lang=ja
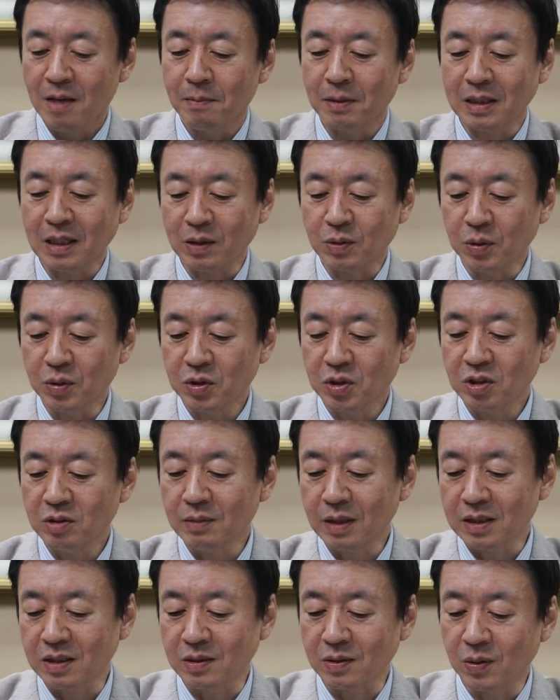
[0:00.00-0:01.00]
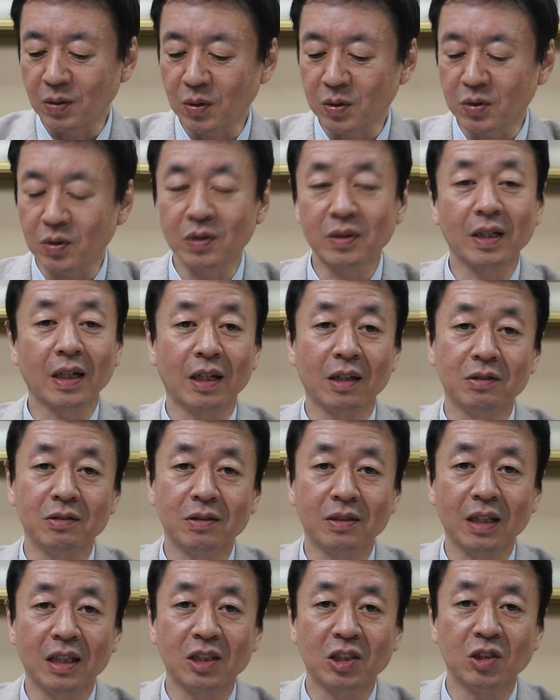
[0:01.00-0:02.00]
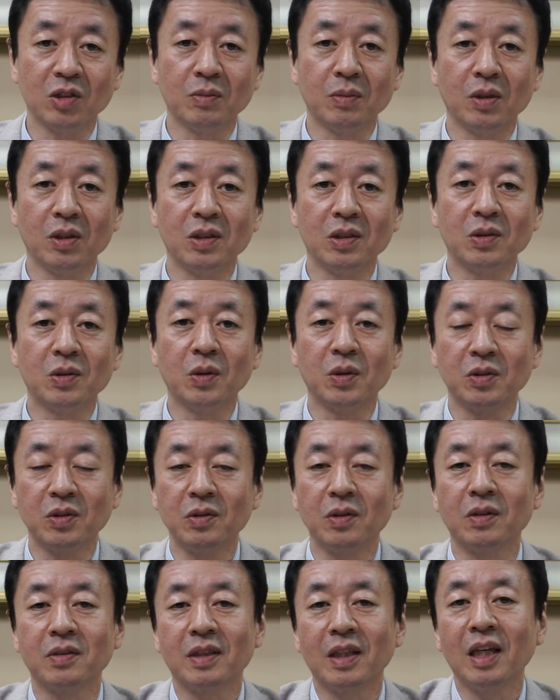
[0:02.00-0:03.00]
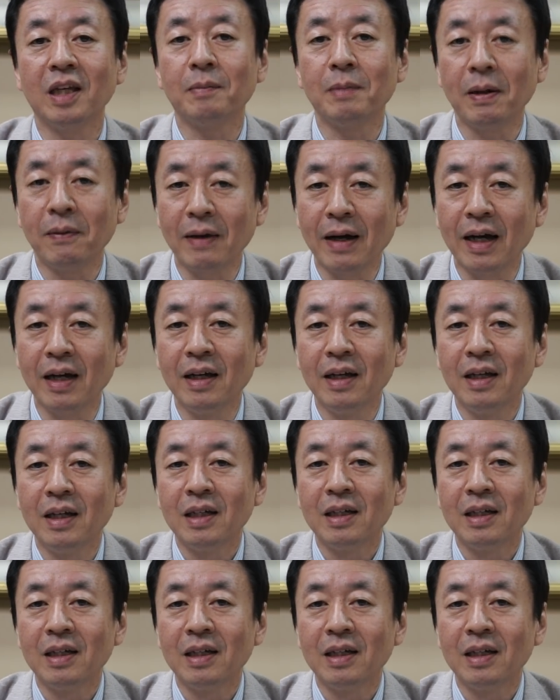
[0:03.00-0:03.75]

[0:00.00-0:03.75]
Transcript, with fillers: また今週末放送される天使のモーニングコールのテーマは、